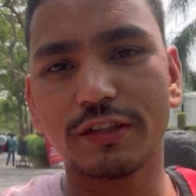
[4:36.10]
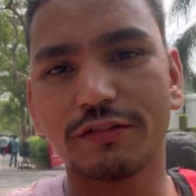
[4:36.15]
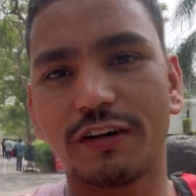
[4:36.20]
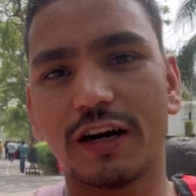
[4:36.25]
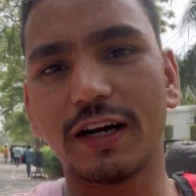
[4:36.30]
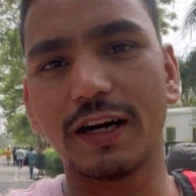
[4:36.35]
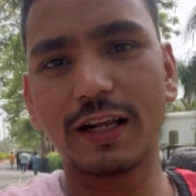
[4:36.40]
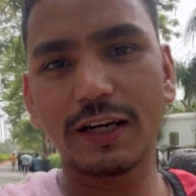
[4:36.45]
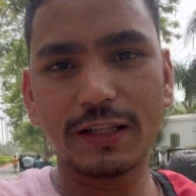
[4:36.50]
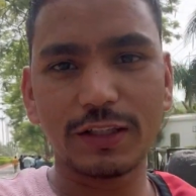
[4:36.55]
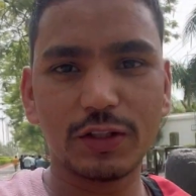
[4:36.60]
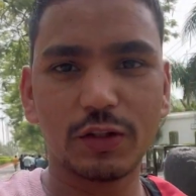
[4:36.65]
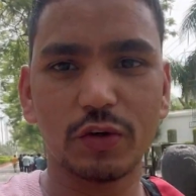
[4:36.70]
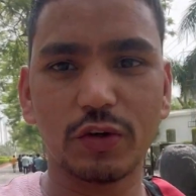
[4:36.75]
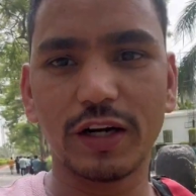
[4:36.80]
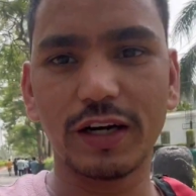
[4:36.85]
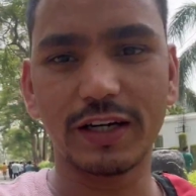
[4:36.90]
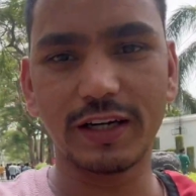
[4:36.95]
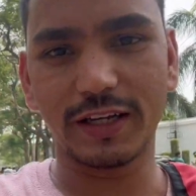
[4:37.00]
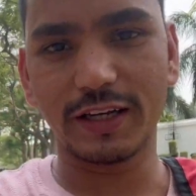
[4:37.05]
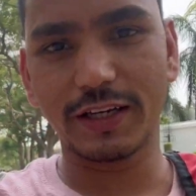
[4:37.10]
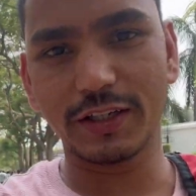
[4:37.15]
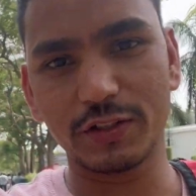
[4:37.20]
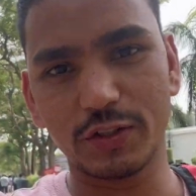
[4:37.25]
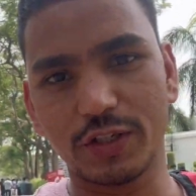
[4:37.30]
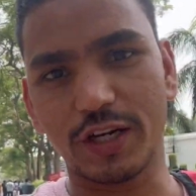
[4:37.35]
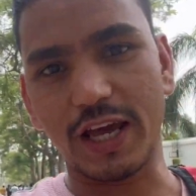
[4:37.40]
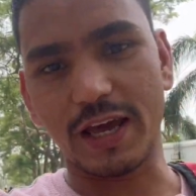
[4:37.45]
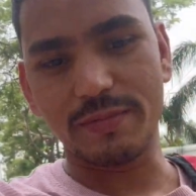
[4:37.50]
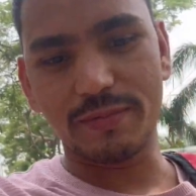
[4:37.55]
फाइनली दो घंटे का जो
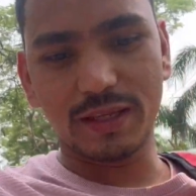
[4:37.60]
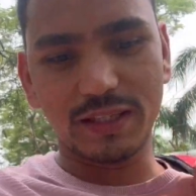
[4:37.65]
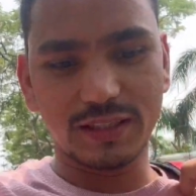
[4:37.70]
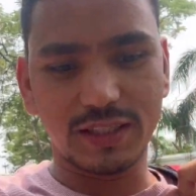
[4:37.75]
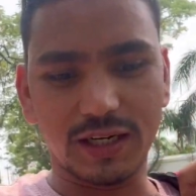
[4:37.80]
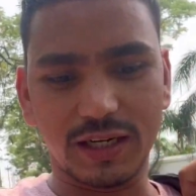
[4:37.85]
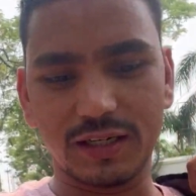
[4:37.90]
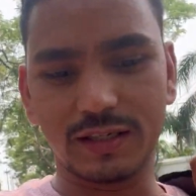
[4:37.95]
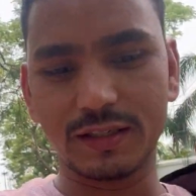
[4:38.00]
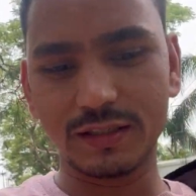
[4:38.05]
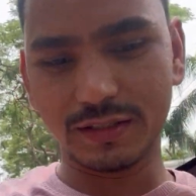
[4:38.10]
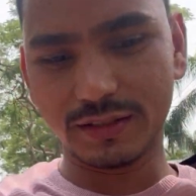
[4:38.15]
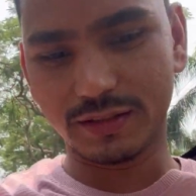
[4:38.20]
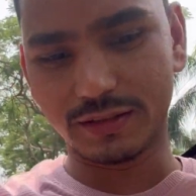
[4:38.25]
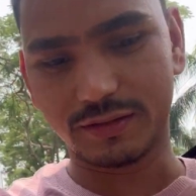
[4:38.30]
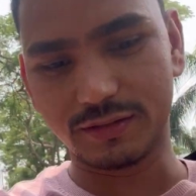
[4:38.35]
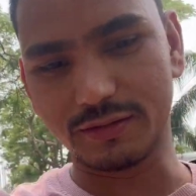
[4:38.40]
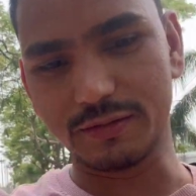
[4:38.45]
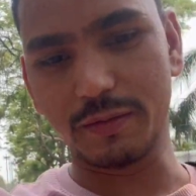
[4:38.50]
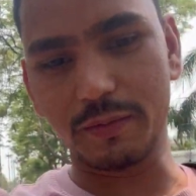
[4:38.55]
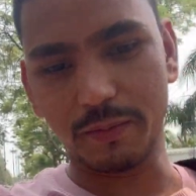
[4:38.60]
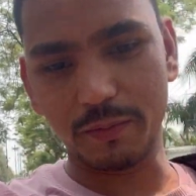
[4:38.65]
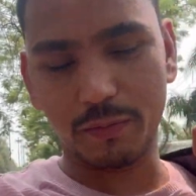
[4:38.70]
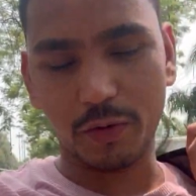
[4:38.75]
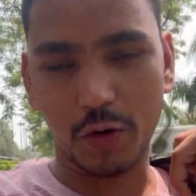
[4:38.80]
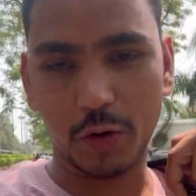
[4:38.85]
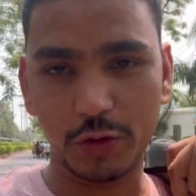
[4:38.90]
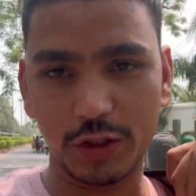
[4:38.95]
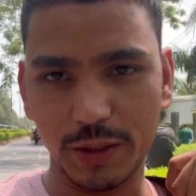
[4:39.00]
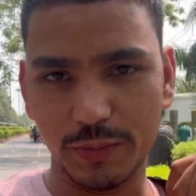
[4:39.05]
टाइमिंग था
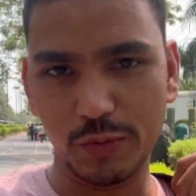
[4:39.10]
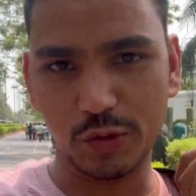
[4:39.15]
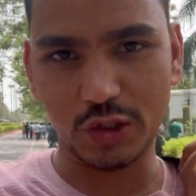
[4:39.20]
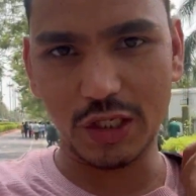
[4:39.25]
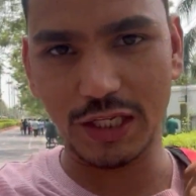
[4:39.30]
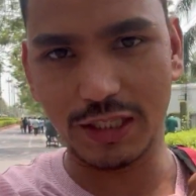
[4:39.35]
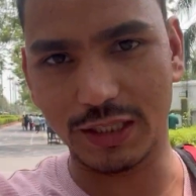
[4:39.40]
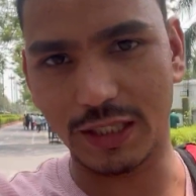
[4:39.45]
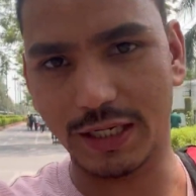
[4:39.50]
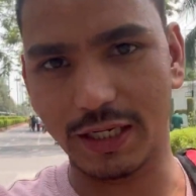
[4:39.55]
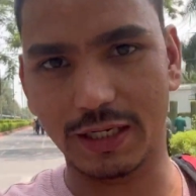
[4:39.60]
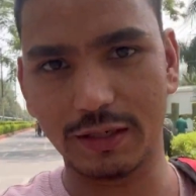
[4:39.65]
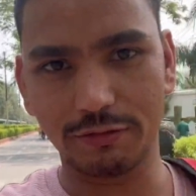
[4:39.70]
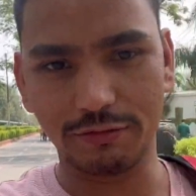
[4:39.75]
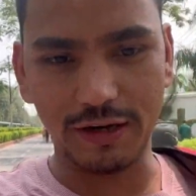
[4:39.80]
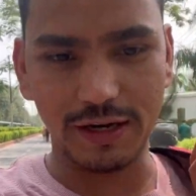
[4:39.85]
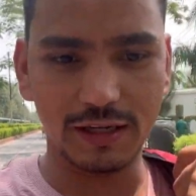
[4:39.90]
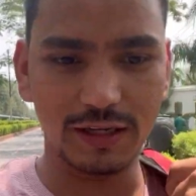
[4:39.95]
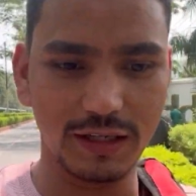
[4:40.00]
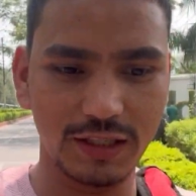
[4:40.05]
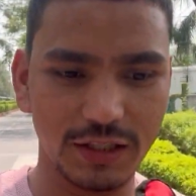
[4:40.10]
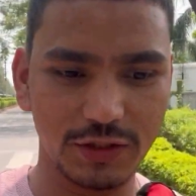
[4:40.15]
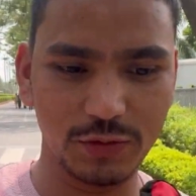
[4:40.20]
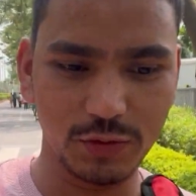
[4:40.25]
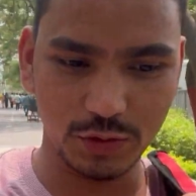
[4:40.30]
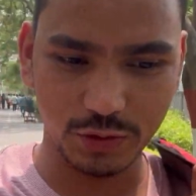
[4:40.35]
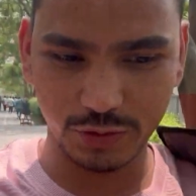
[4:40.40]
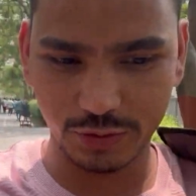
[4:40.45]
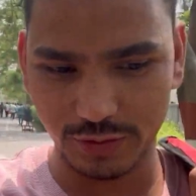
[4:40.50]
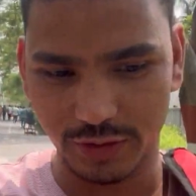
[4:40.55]
बहुत ही मुश्किल था यार फाइनली
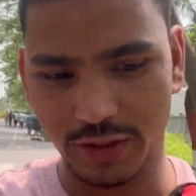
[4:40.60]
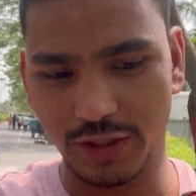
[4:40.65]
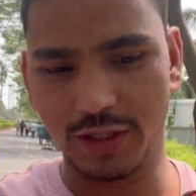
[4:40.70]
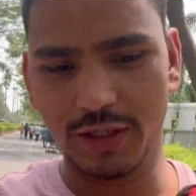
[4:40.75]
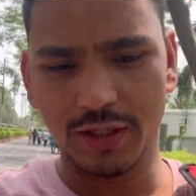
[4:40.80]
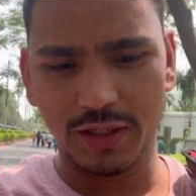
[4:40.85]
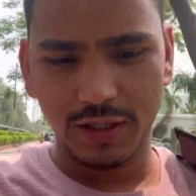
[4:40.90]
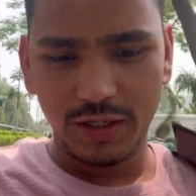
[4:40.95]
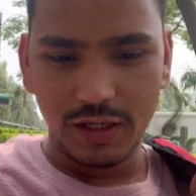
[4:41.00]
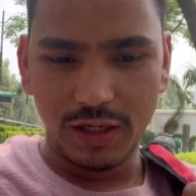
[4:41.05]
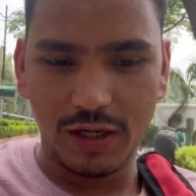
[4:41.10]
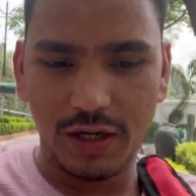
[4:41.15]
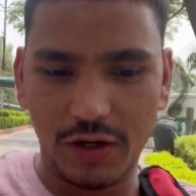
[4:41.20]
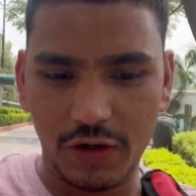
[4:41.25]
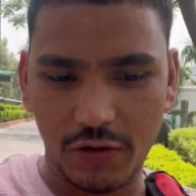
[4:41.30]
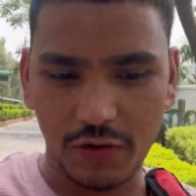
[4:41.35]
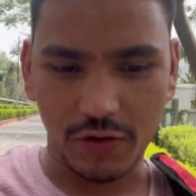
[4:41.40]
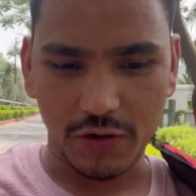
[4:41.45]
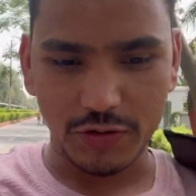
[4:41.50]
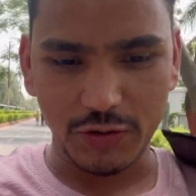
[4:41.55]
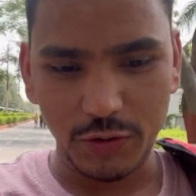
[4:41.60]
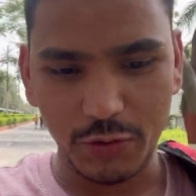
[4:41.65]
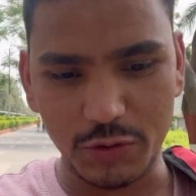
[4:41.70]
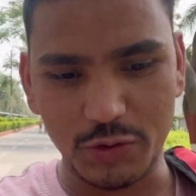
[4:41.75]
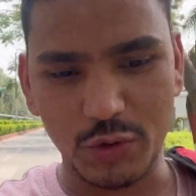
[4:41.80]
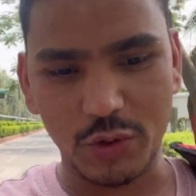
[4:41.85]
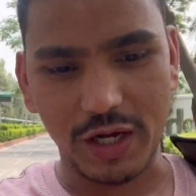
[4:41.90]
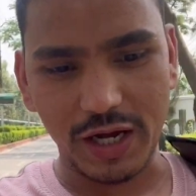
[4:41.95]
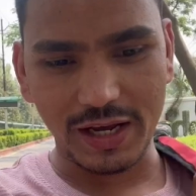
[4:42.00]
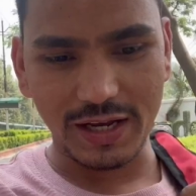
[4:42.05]
वो क्रॉस हो
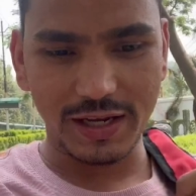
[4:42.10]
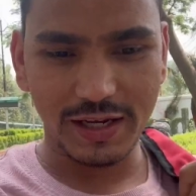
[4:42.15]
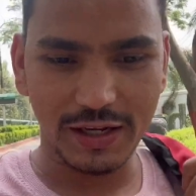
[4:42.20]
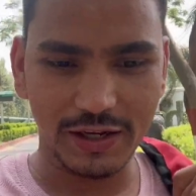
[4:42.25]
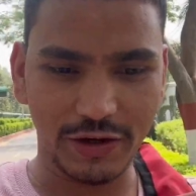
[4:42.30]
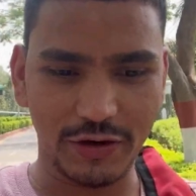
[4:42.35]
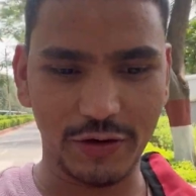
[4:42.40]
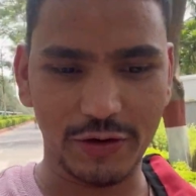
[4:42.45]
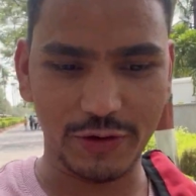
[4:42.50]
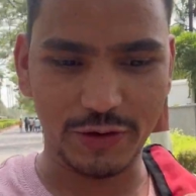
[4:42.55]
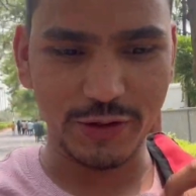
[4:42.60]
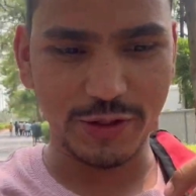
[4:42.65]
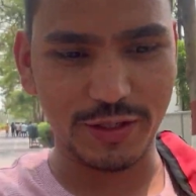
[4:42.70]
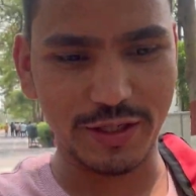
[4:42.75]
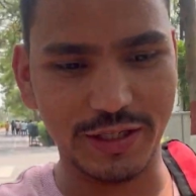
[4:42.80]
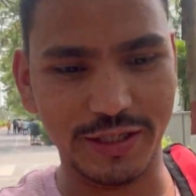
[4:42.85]
चुका है और